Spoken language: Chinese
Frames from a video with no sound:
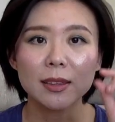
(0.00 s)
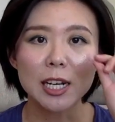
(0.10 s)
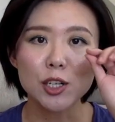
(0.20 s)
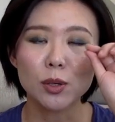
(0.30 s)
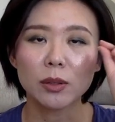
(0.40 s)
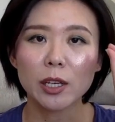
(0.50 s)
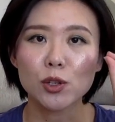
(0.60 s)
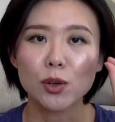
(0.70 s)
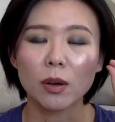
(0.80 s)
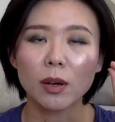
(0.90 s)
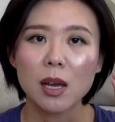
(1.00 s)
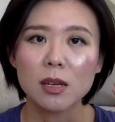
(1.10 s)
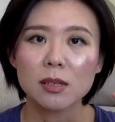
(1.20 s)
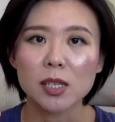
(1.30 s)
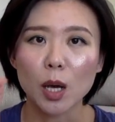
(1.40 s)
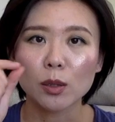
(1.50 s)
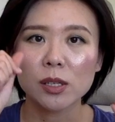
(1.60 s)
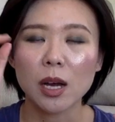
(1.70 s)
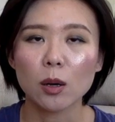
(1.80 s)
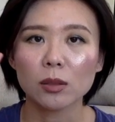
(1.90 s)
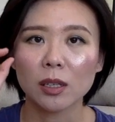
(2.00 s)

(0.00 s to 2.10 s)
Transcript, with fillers: 它是有那种小小